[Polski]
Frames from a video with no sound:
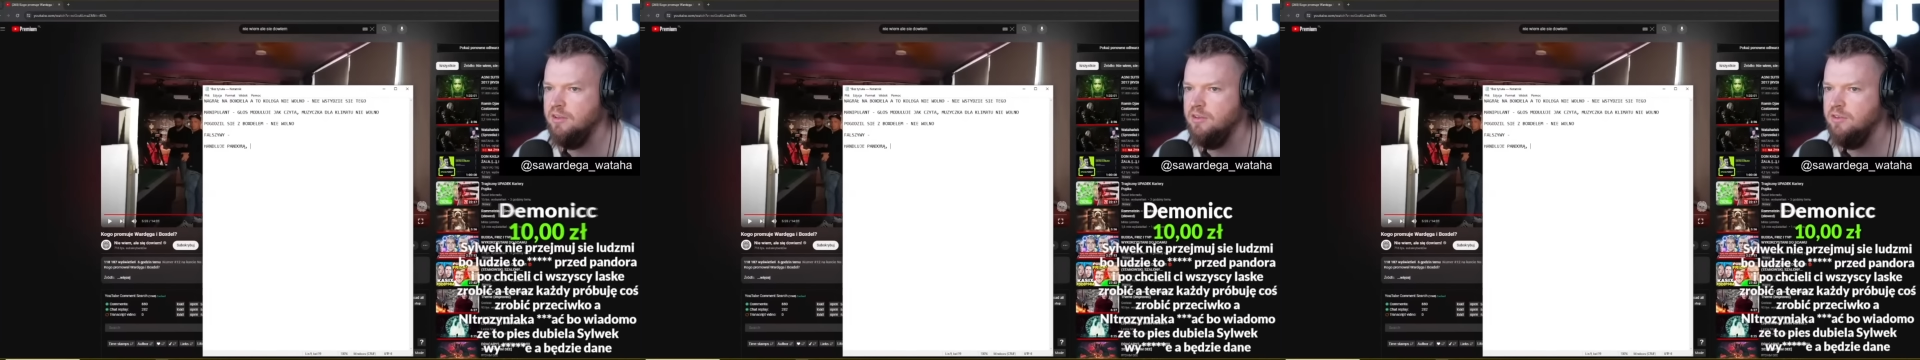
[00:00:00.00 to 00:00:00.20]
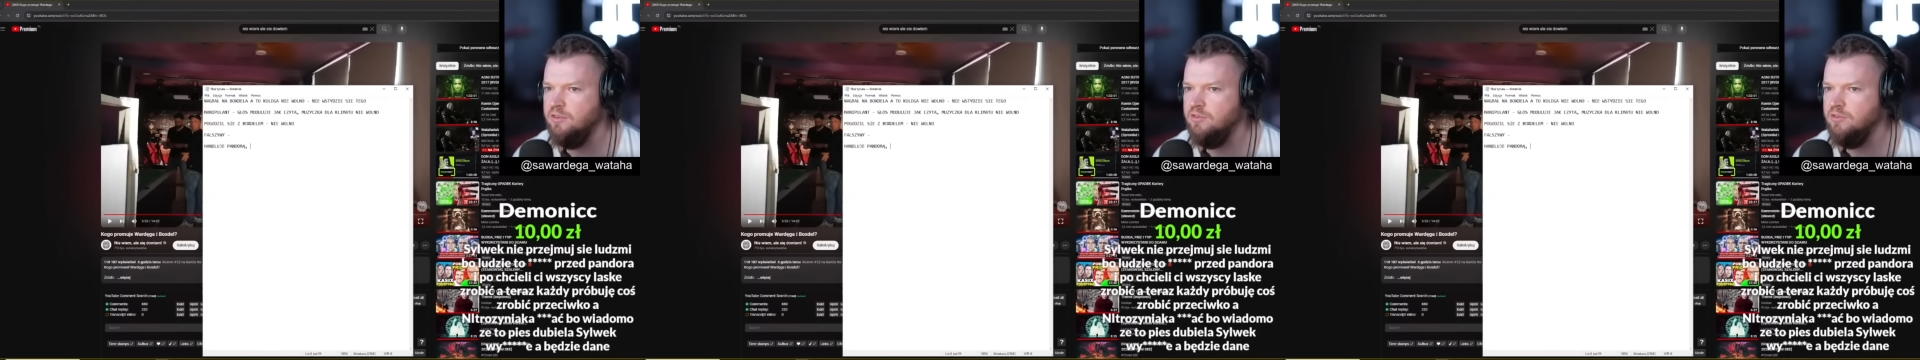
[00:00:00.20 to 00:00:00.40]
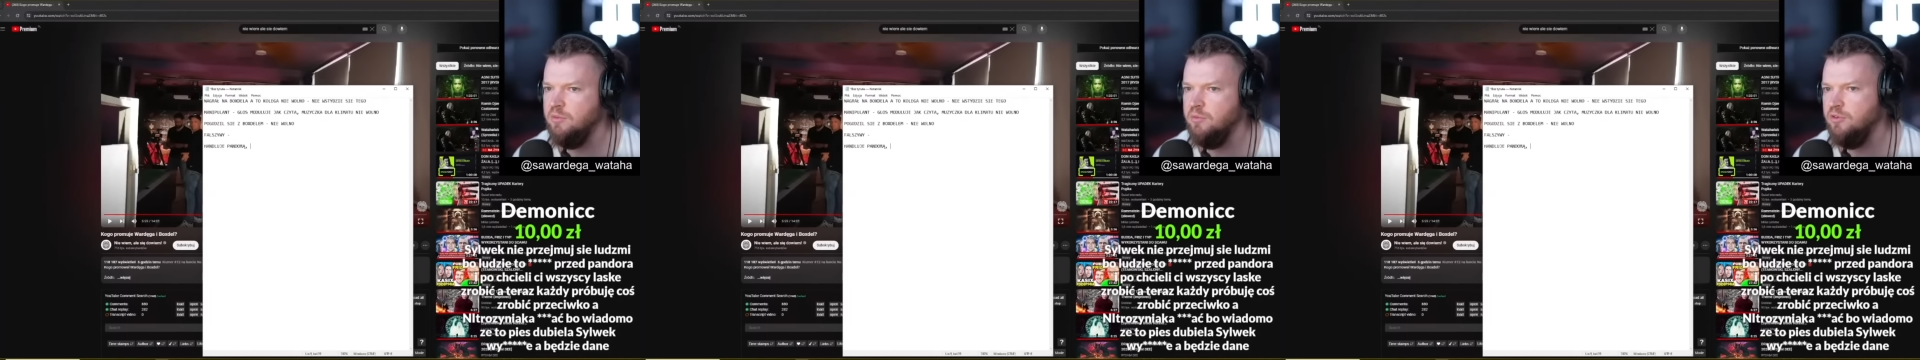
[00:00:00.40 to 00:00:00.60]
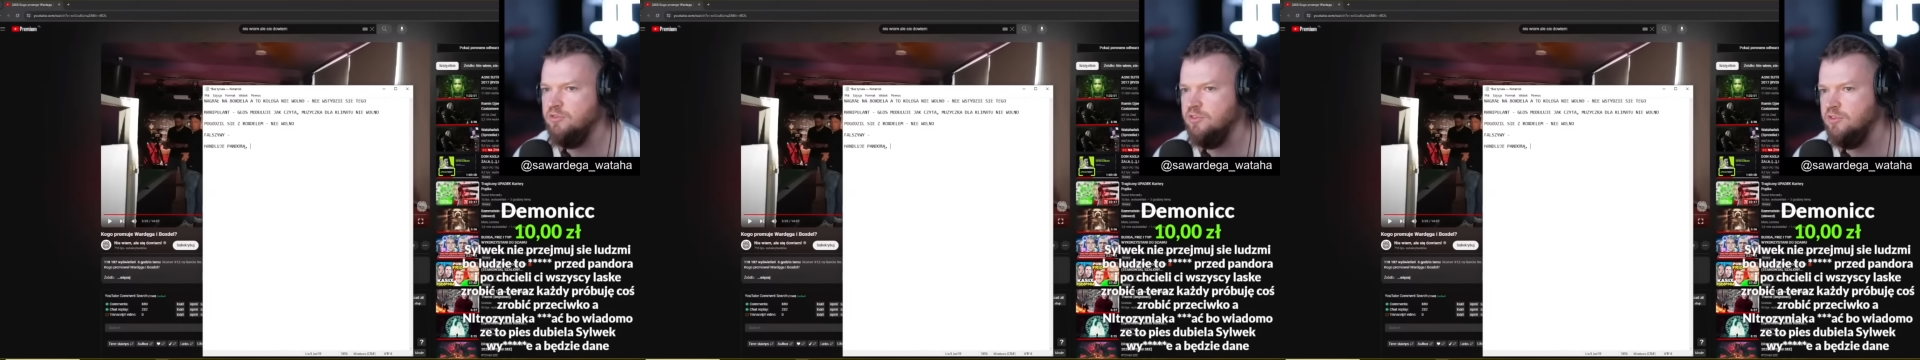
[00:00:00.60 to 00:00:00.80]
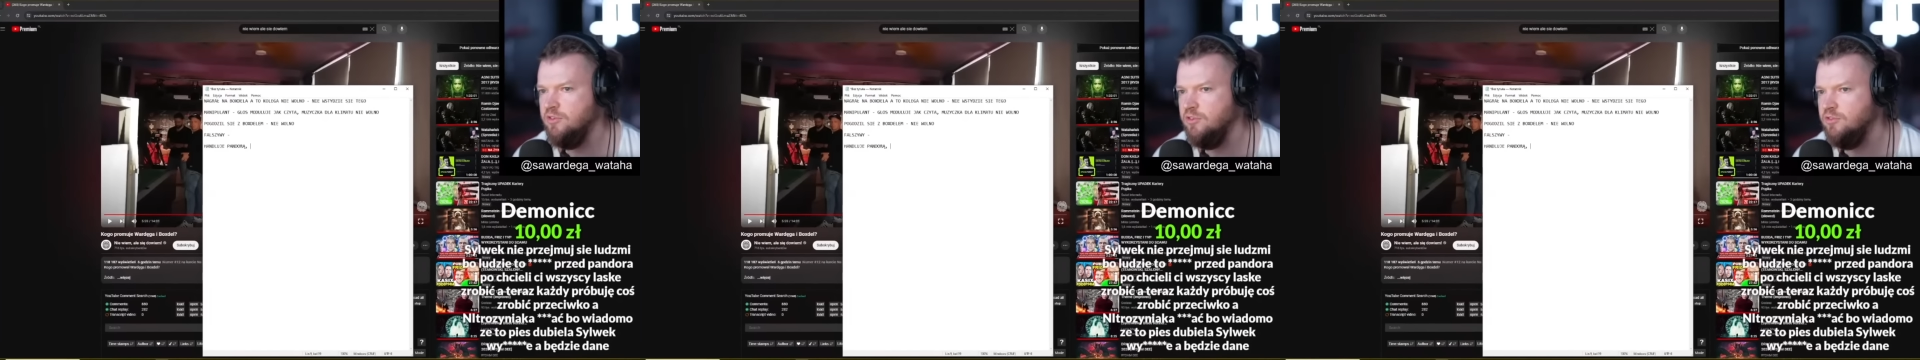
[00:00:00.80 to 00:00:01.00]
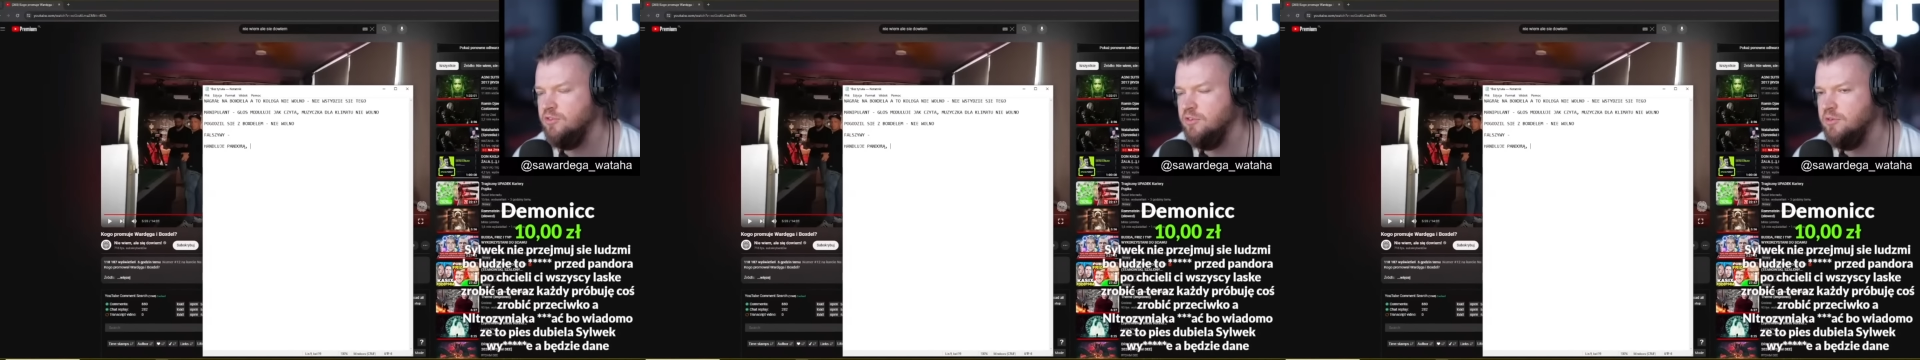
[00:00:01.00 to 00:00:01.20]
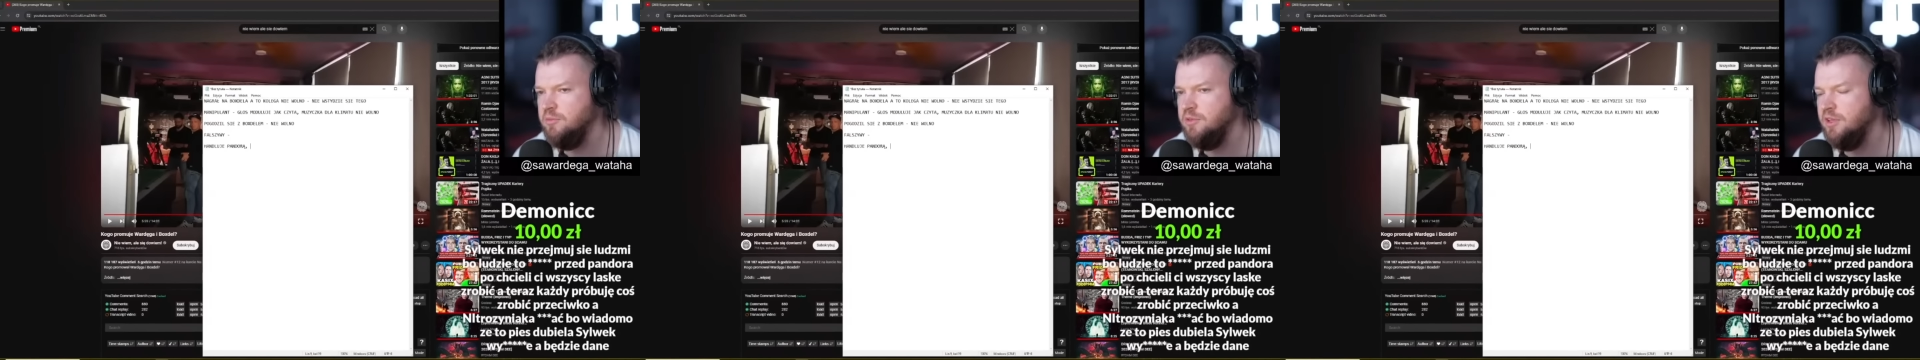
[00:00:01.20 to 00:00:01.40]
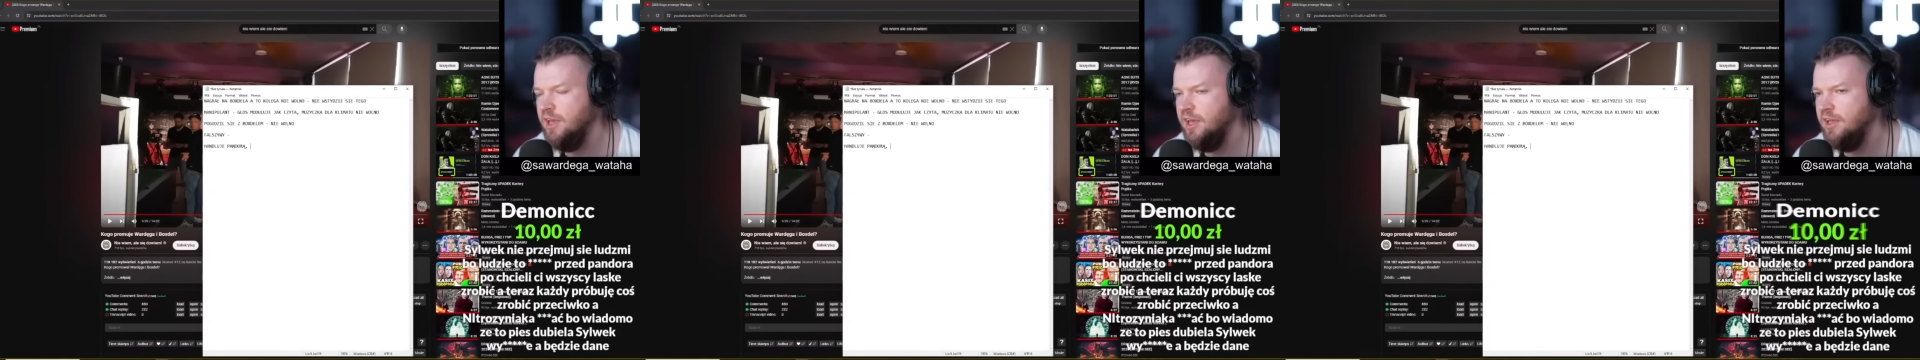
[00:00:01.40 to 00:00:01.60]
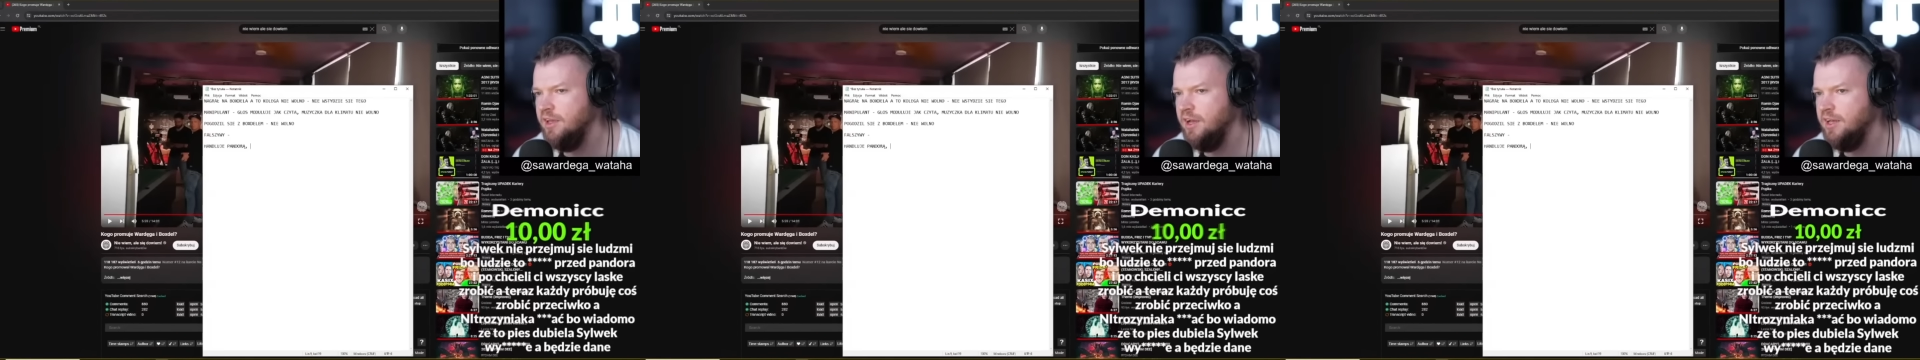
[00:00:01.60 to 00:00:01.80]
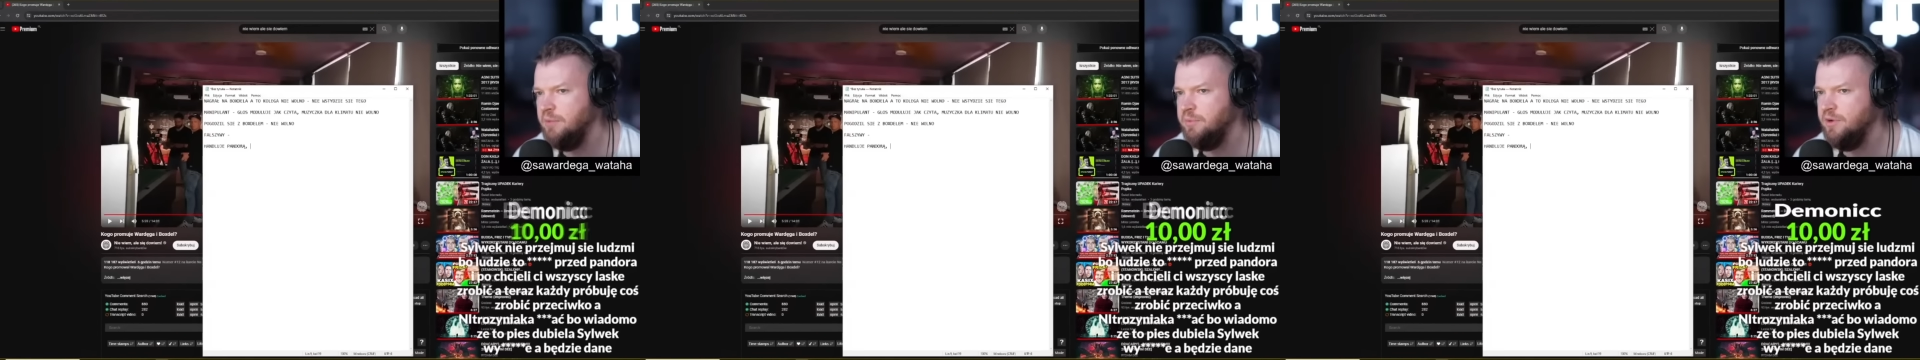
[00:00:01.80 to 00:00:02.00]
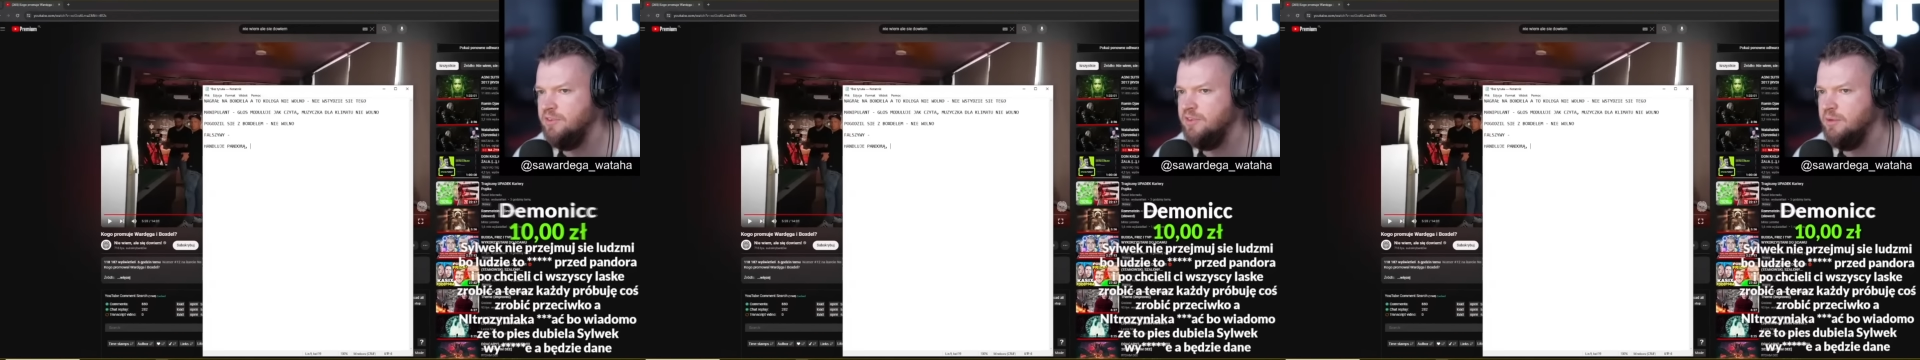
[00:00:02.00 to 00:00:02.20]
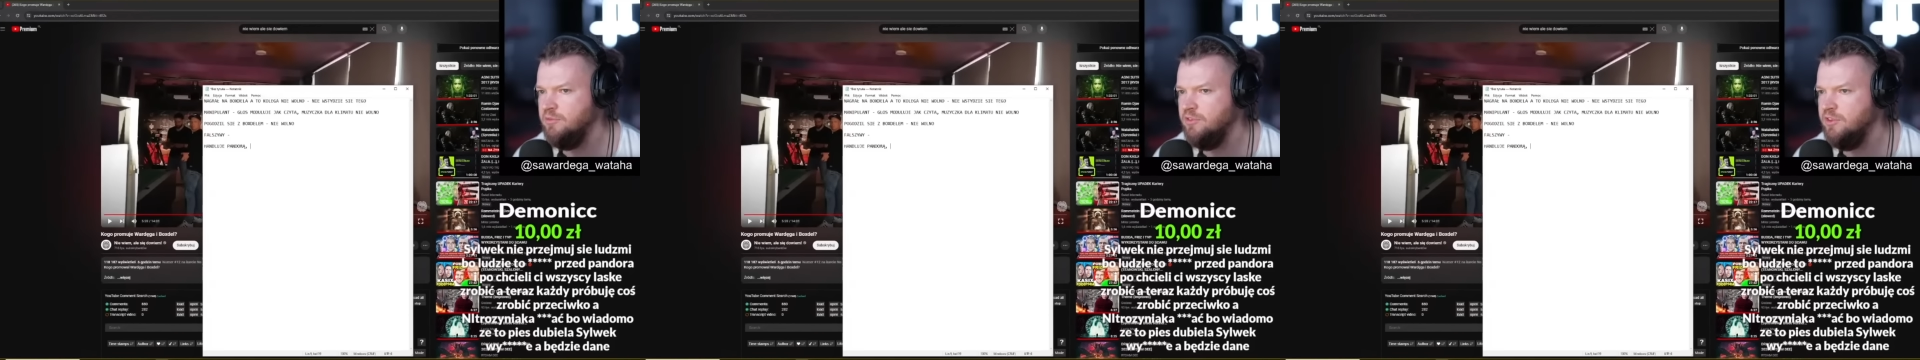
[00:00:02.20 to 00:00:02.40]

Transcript: Y, że może coś y, mniej, a ja powiedziałem,